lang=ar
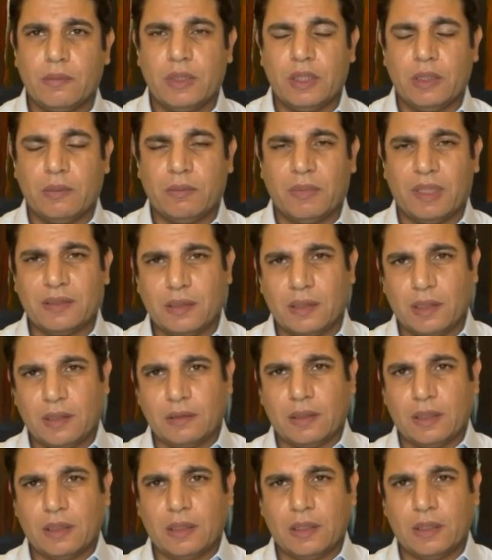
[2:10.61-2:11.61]
من المصاري
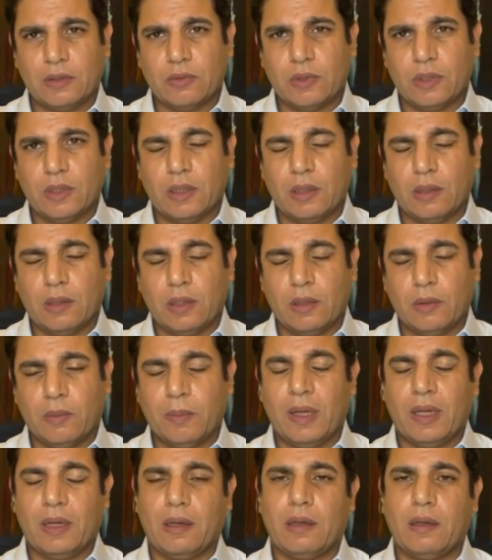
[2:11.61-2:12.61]
اللي طلعتهم
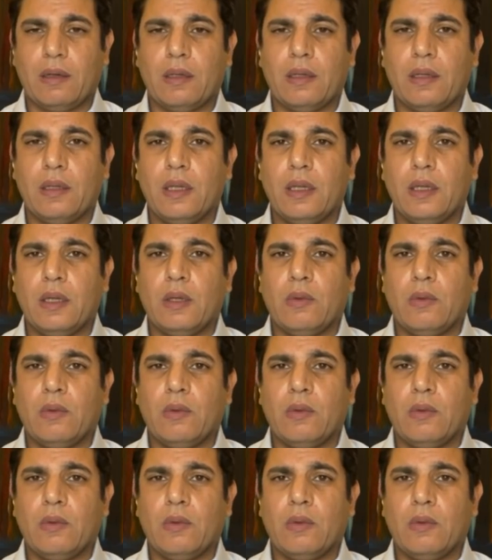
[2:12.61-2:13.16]
برا